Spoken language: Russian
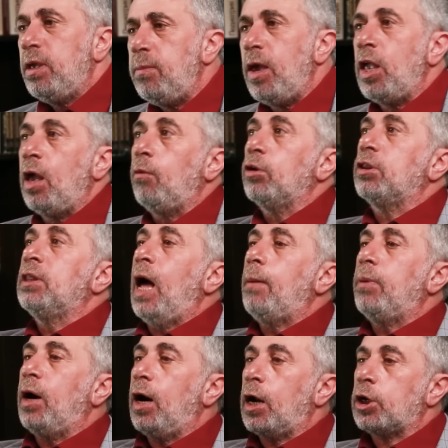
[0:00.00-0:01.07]
не менее, вот
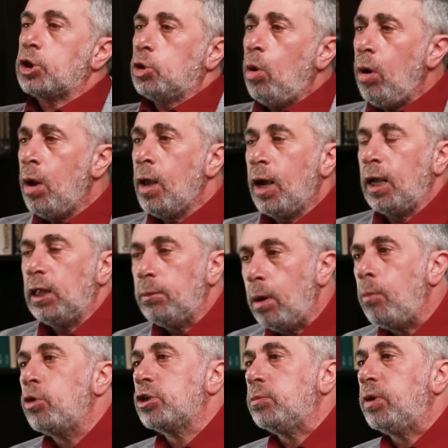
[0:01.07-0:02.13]
нам хорошо, когда мы
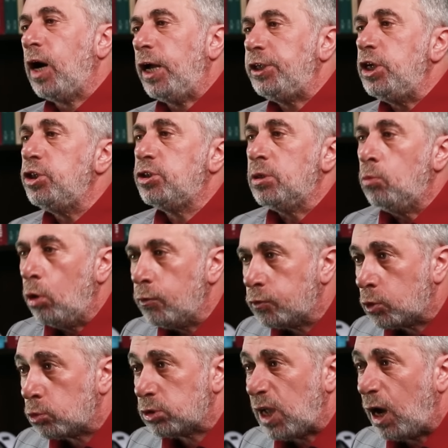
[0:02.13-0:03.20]
можем ходить зимой в
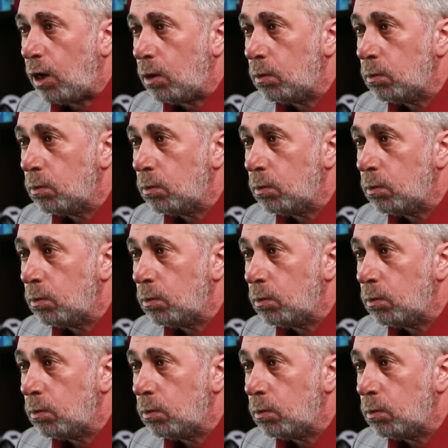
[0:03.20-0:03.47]
трусах.